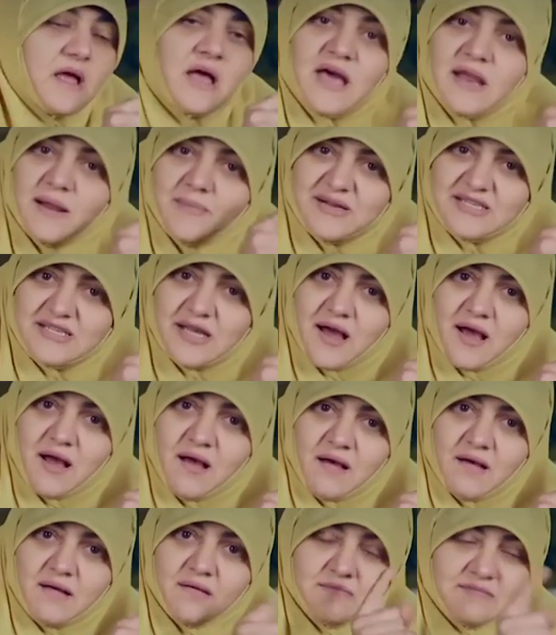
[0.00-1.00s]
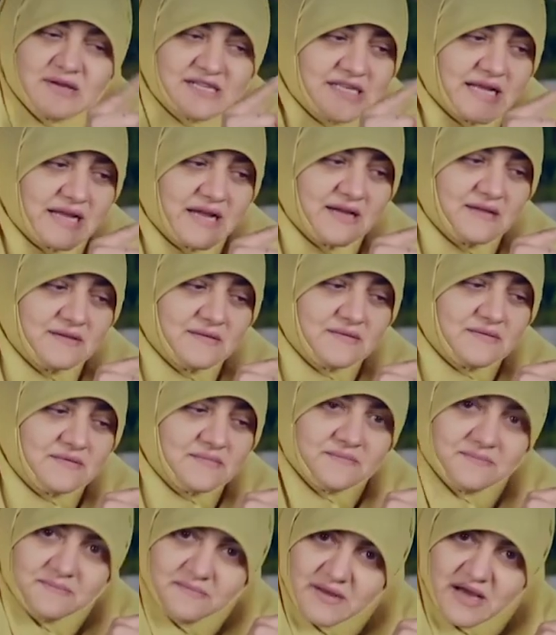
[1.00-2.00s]
انا بصحى مثلا
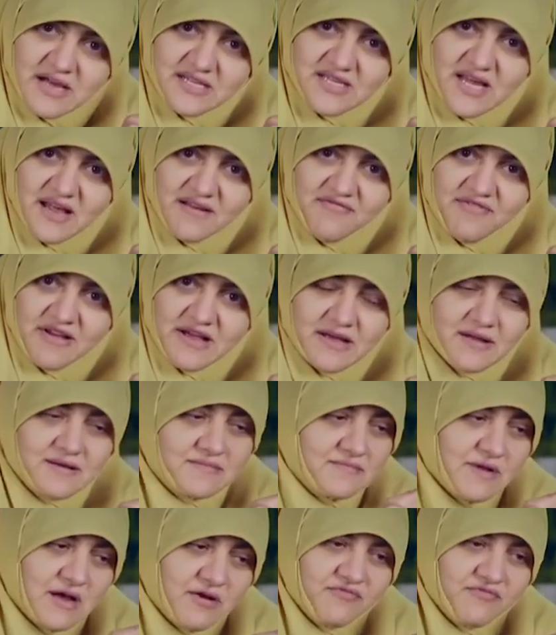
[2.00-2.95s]
هصحى الفجر